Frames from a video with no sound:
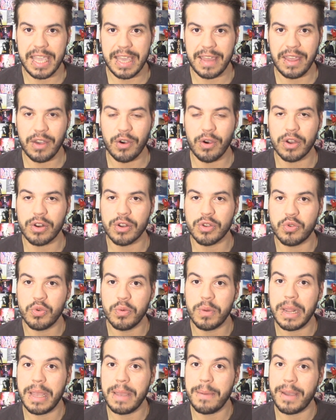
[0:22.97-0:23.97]
Ella dijo que en
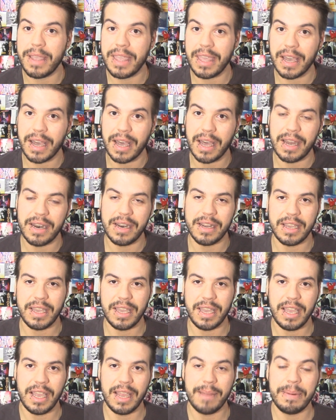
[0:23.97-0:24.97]
octubre iba a llegar
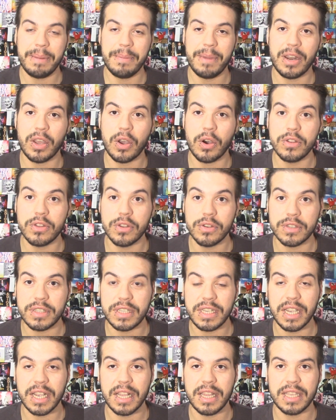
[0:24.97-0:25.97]
eh, el primer countdown
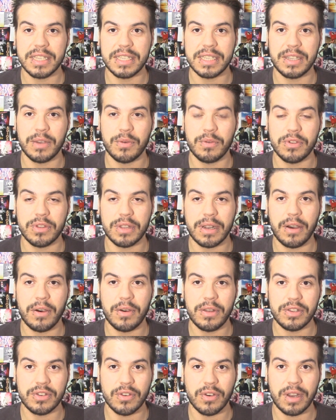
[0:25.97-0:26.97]
single de este segundo
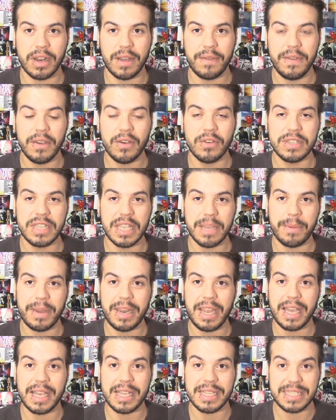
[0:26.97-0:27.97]
trabajo discográfico, se
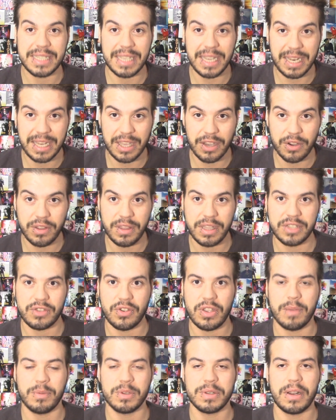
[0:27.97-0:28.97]
llamaría Cilión de
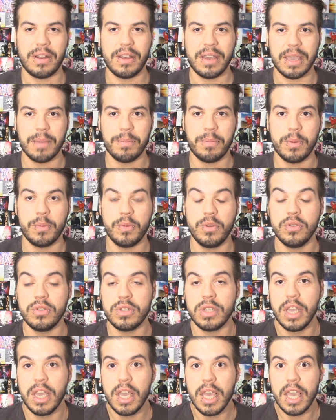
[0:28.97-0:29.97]
esto ya hemos hablado aquí en Pop
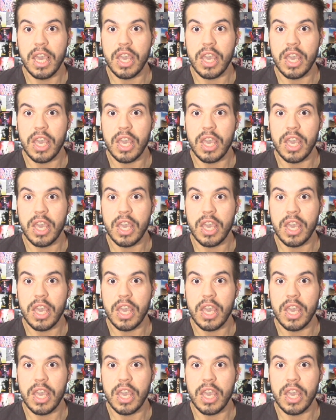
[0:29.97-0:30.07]
News,